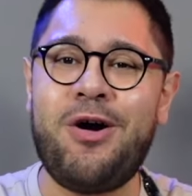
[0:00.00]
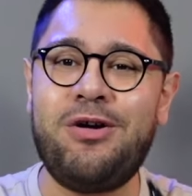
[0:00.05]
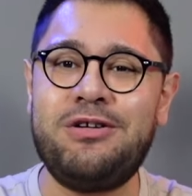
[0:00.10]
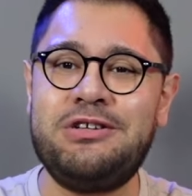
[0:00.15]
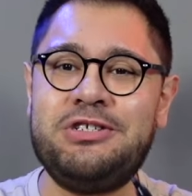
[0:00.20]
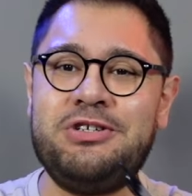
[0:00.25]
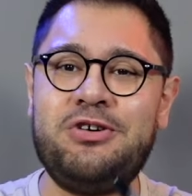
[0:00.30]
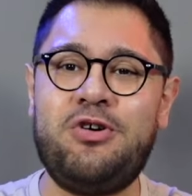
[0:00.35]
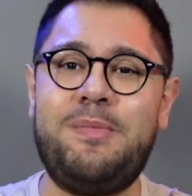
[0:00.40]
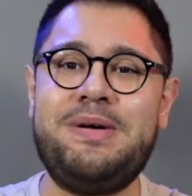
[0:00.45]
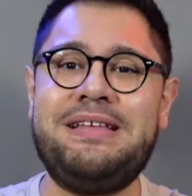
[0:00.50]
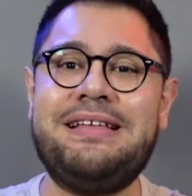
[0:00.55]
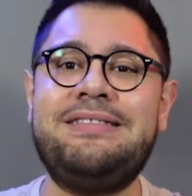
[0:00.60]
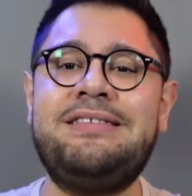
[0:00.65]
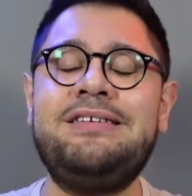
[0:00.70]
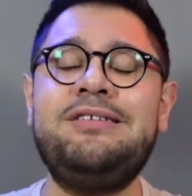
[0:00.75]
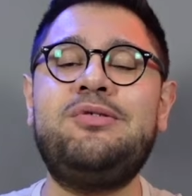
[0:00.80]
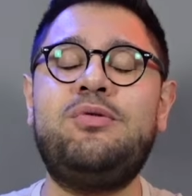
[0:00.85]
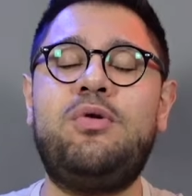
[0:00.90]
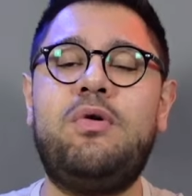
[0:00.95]
Oggi, come da
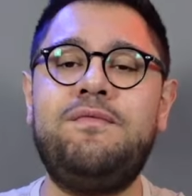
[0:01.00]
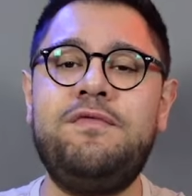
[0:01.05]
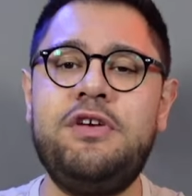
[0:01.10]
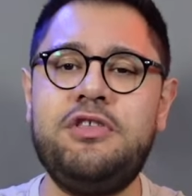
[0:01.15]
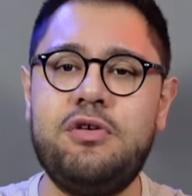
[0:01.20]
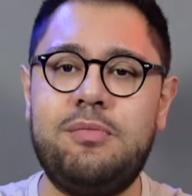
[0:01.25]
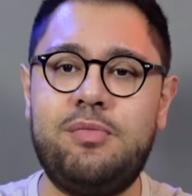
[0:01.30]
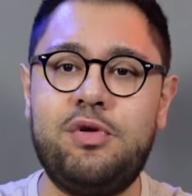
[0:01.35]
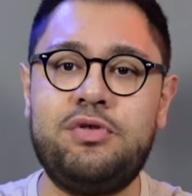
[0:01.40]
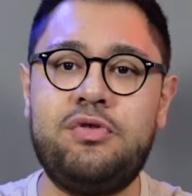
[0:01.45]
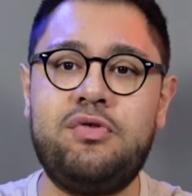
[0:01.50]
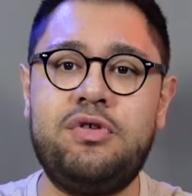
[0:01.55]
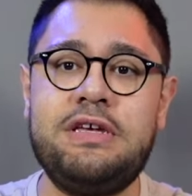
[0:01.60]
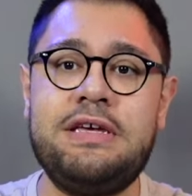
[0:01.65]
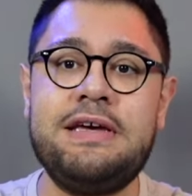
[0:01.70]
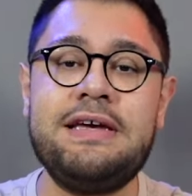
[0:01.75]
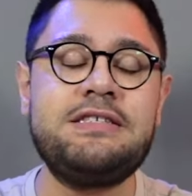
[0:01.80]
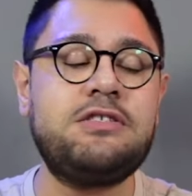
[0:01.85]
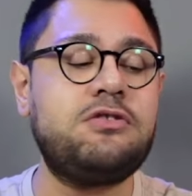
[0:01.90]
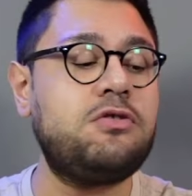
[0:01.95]
titolo, un video molto
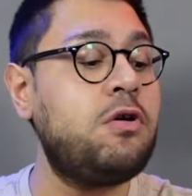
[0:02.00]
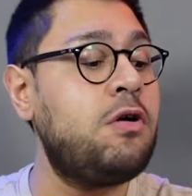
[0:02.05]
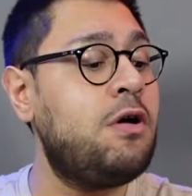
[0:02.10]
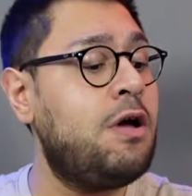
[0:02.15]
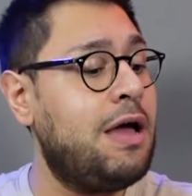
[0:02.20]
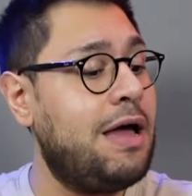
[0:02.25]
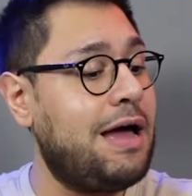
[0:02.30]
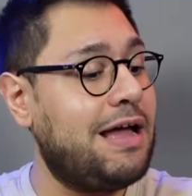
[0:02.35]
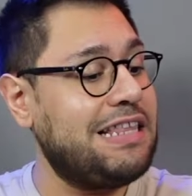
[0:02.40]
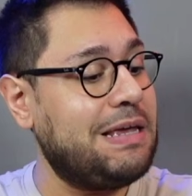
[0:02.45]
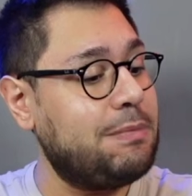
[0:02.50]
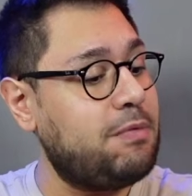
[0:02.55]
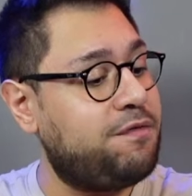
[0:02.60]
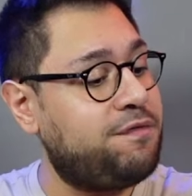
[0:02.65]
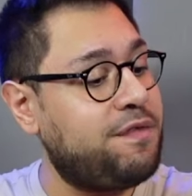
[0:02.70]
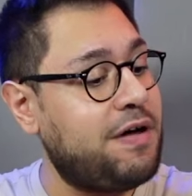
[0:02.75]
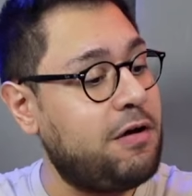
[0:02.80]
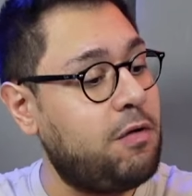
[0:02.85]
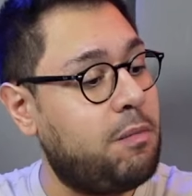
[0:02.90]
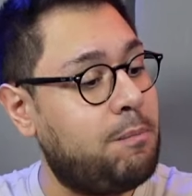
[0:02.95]
richiesto, andiamo a
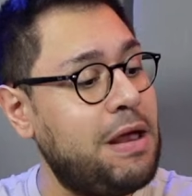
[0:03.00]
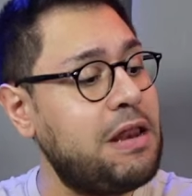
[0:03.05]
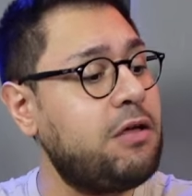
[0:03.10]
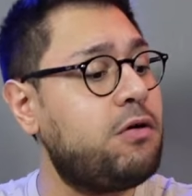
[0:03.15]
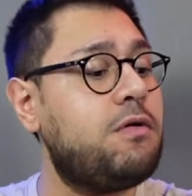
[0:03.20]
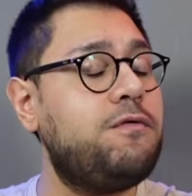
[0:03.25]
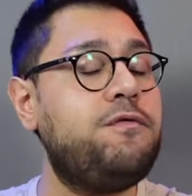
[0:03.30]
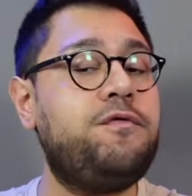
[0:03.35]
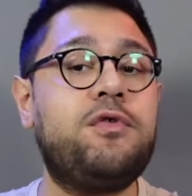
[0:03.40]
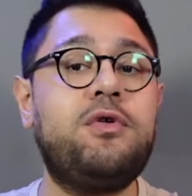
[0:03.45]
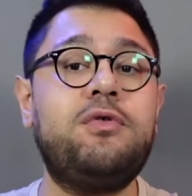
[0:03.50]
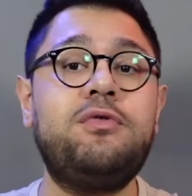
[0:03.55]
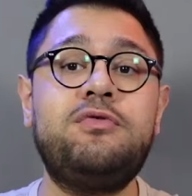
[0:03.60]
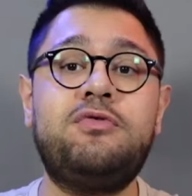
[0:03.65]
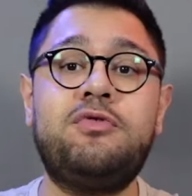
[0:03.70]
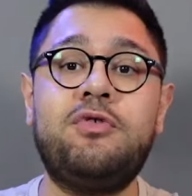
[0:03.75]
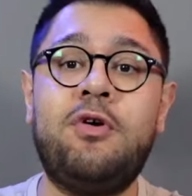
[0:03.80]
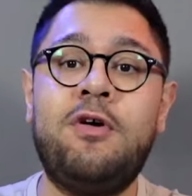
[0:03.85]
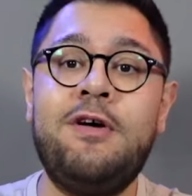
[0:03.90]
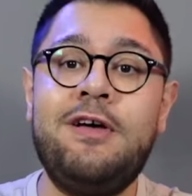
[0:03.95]
fare un bel
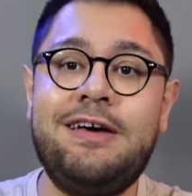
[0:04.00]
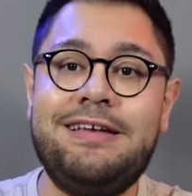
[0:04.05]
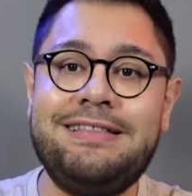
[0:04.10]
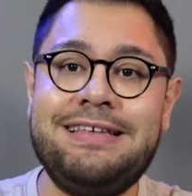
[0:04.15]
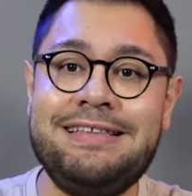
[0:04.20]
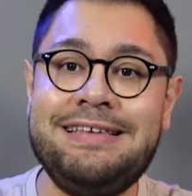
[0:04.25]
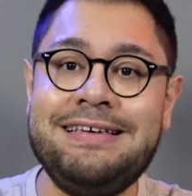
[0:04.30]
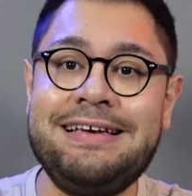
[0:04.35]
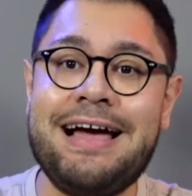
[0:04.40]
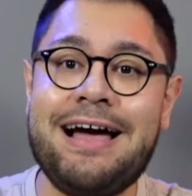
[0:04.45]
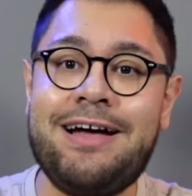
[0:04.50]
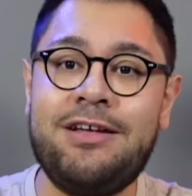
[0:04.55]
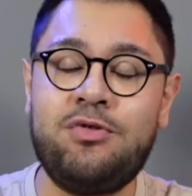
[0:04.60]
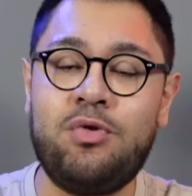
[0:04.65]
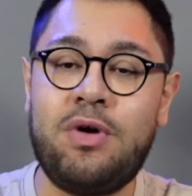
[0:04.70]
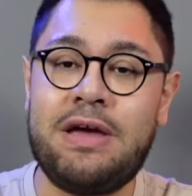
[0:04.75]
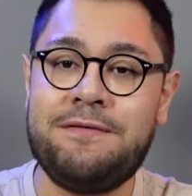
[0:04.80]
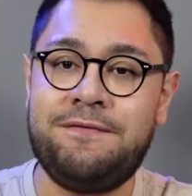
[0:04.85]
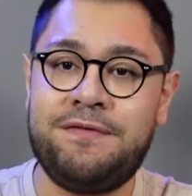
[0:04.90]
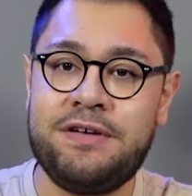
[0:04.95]
confronto
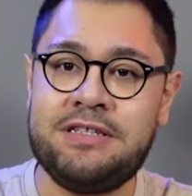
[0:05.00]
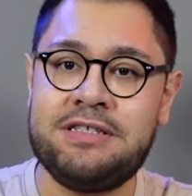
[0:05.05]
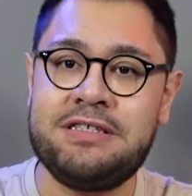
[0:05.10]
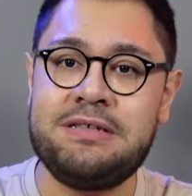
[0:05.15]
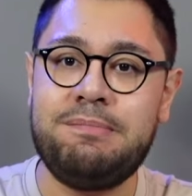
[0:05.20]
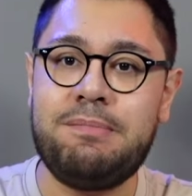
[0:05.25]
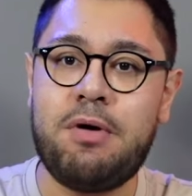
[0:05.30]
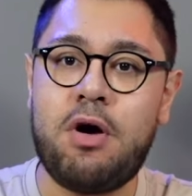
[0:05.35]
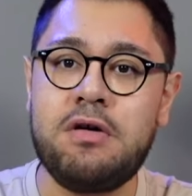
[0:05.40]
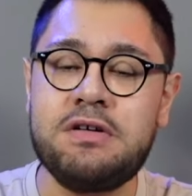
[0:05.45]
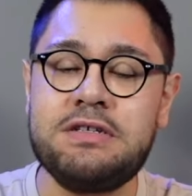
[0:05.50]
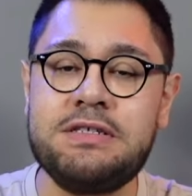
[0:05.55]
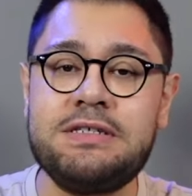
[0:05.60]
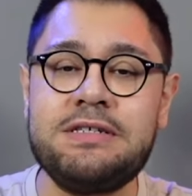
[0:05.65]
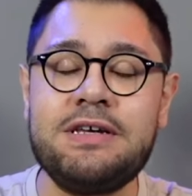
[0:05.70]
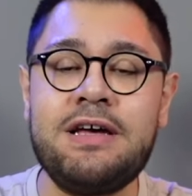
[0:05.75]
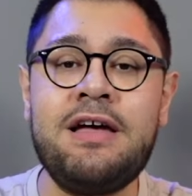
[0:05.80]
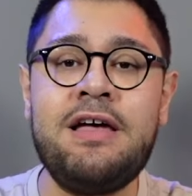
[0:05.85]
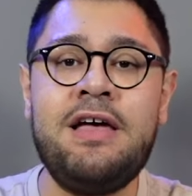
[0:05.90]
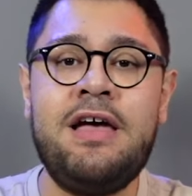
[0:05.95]
dedicato ai Fritz
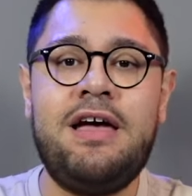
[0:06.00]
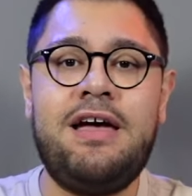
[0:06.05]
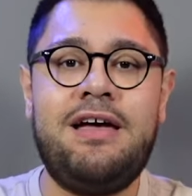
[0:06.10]
Box,